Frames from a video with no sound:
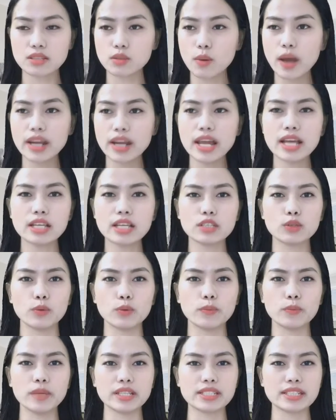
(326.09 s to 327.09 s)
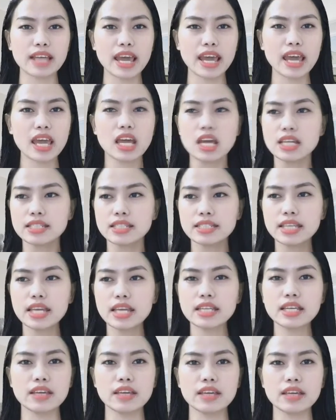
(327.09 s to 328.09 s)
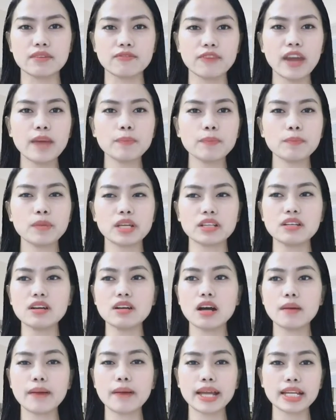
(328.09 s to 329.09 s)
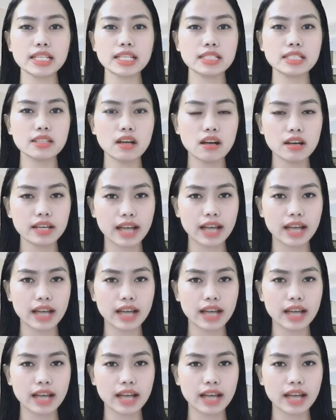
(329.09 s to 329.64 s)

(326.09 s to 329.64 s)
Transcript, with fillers: qua đây rồi mình sẽ xin nghỉ phép mình đưa các bạn đi chơi